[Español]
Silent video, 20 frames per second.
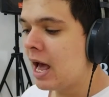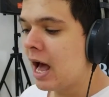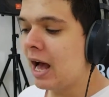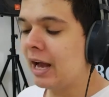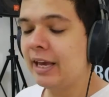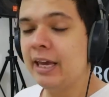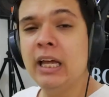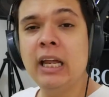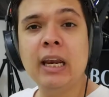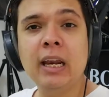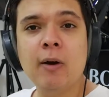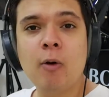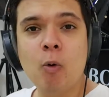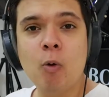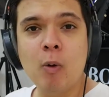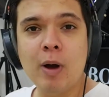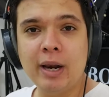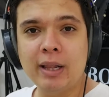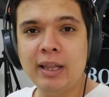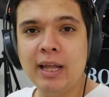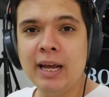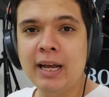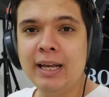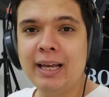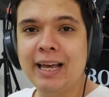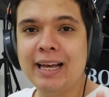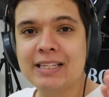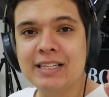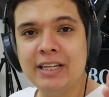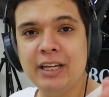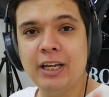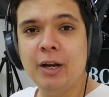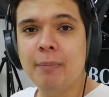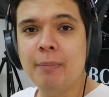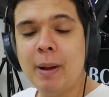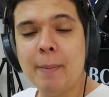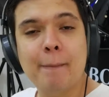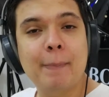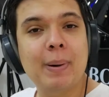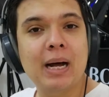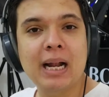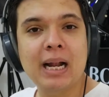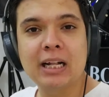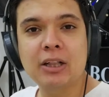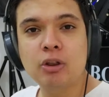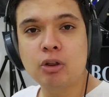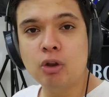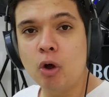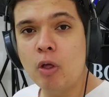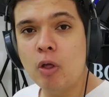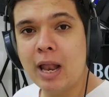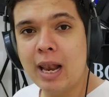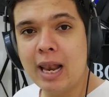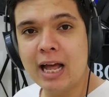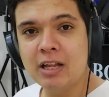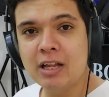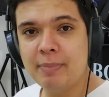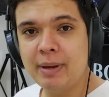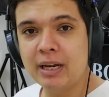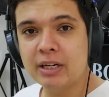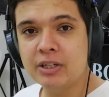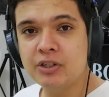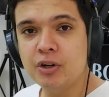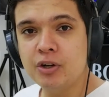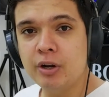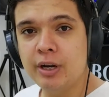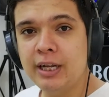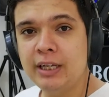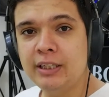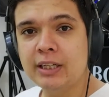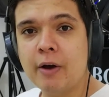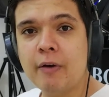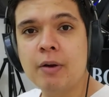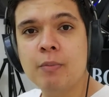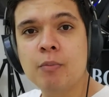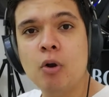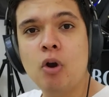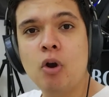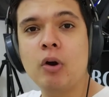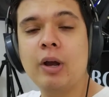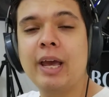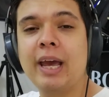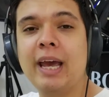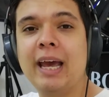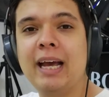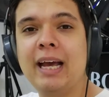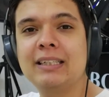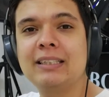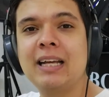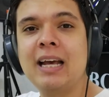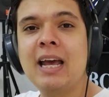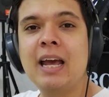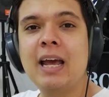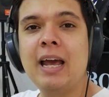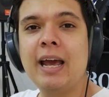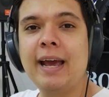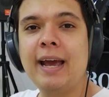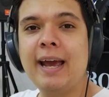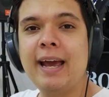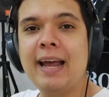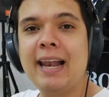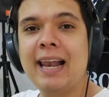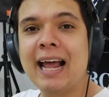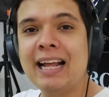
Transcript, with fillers: Aquí recuerden que sirve para todas las versiones, ya vimos lo que es eh,